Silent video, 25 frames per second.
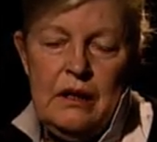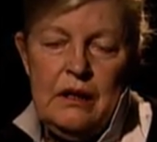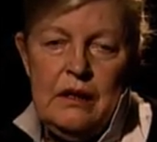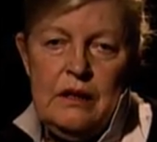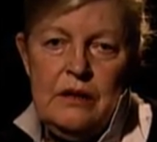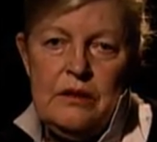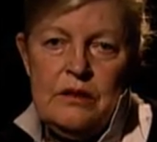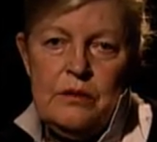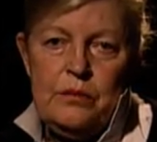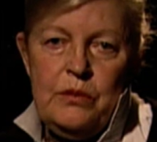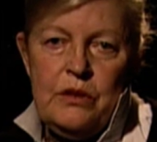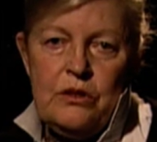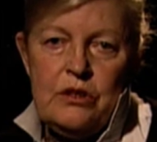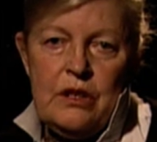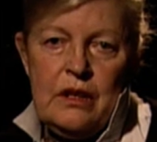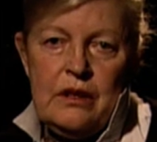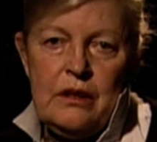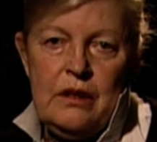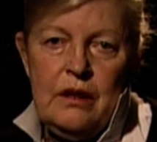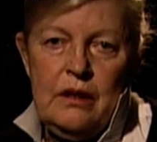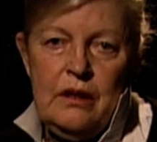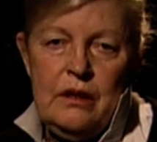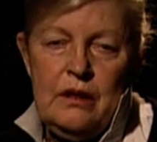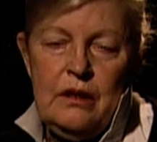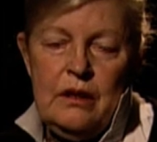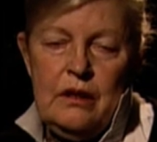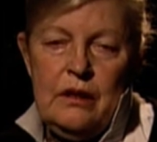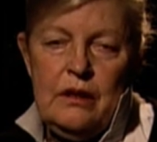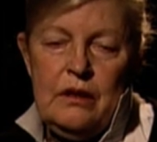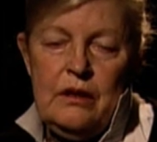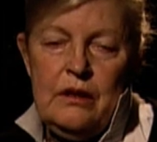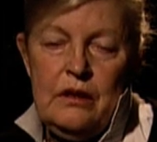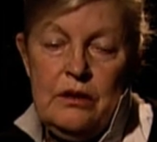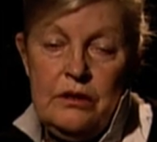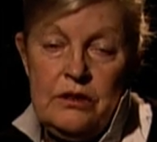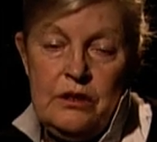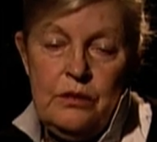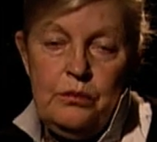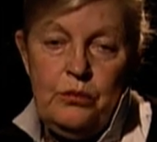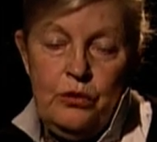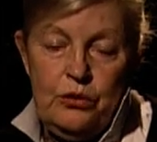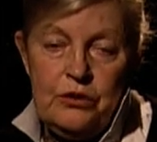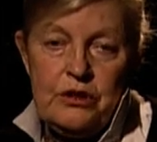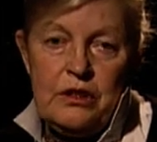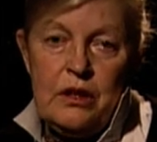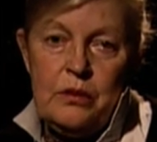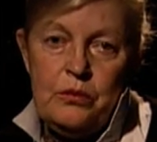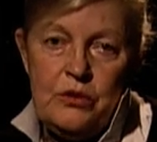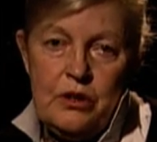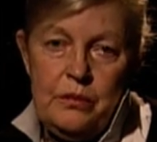i Zbyszek Cypulski,
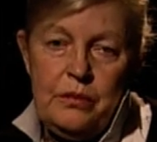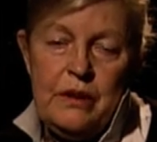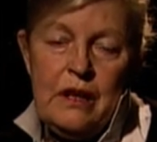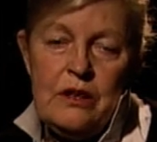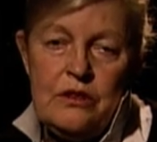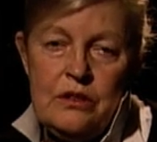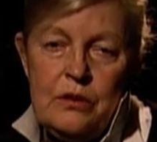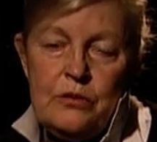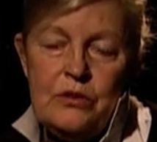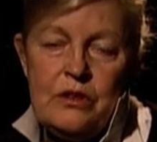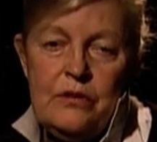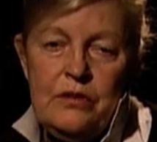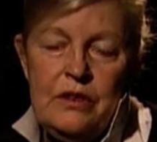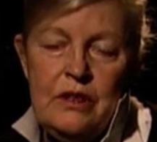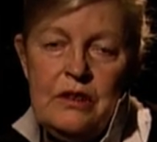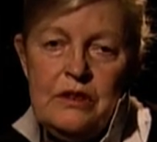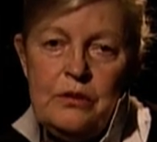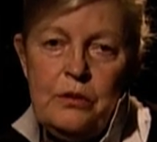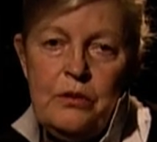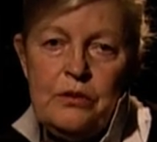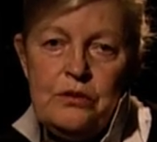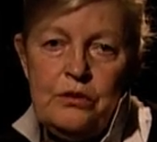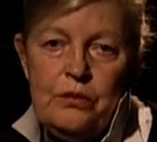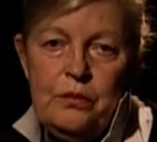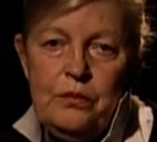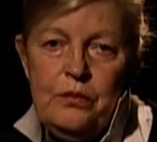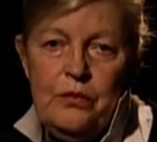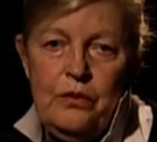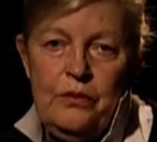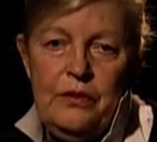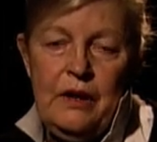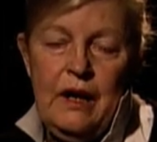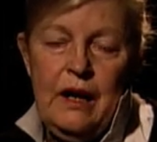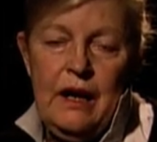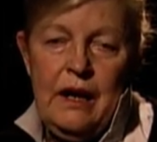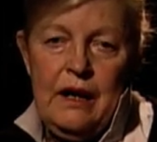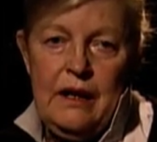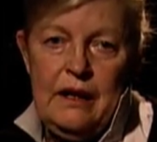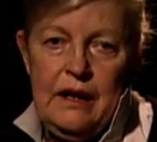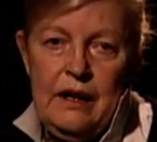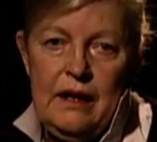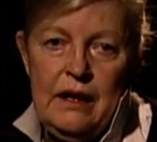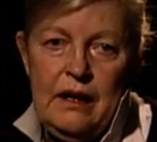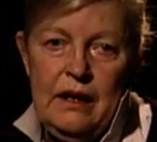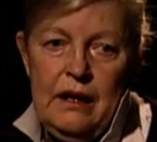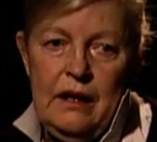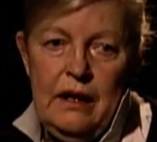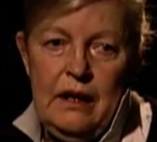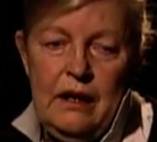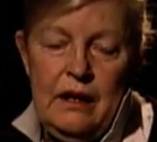Cybulski, przepraszam, że w ten sposób mówię, ale
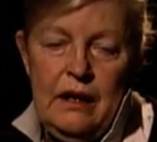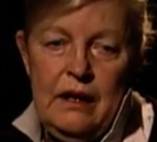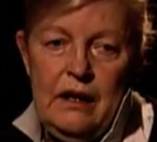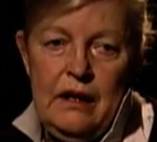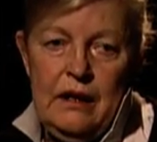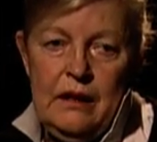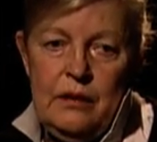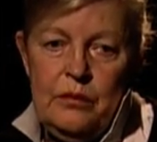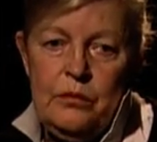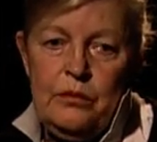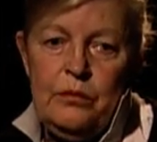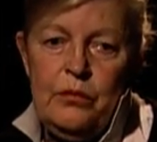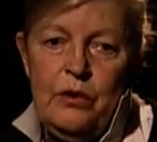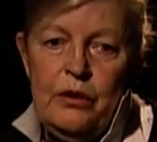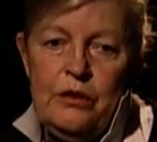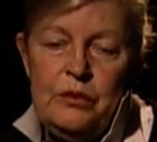y,